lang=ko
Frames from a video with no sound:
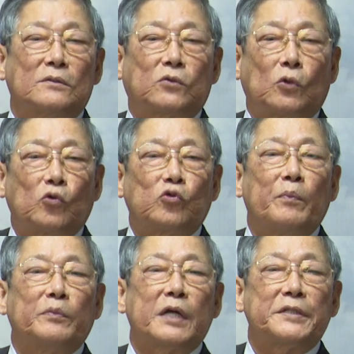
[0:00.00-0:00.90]

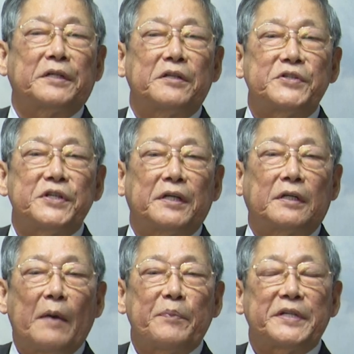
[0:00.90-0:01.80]
도둑놈 자식 끝이
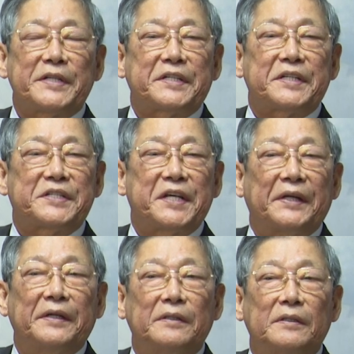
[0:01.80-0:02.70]
깡패 자식
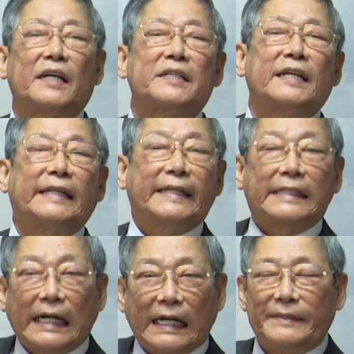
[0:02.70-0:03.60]
끝이 살아서는 안
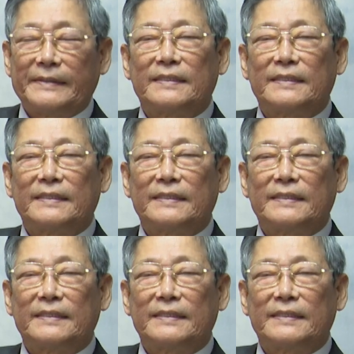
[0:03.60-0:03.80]
된다.